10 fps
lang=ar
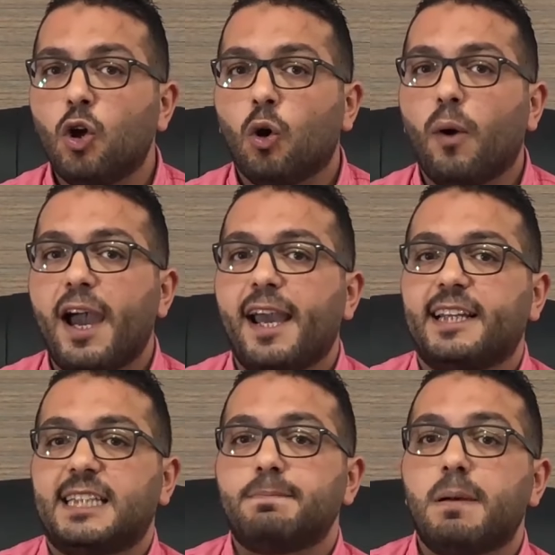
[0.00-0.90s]

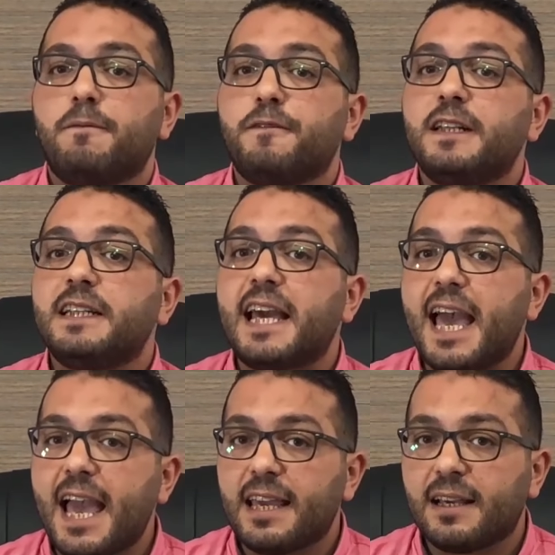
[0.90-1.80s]
وهيتسبب في
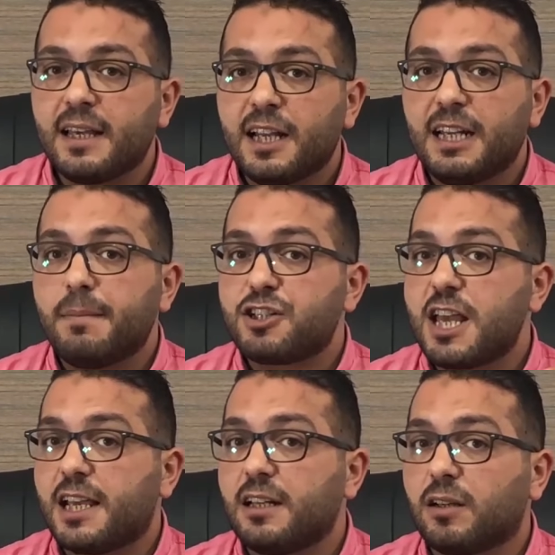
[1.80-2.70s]
النهاية
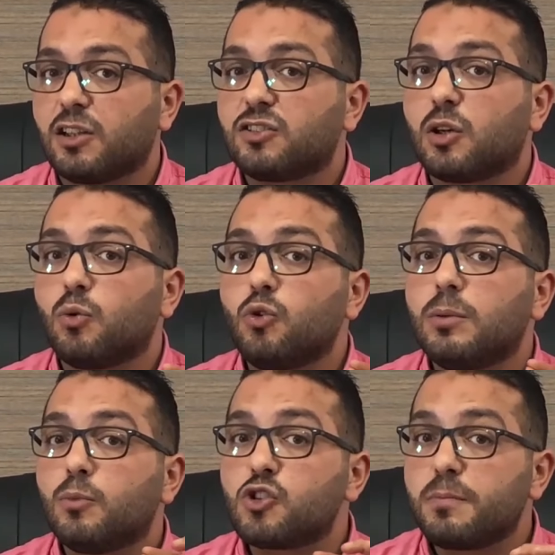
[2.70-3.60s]
لمشاكل قد
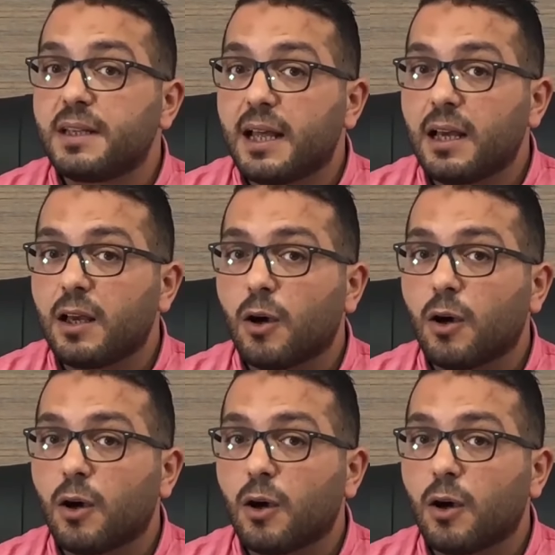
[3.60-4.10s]
تكون مزمنة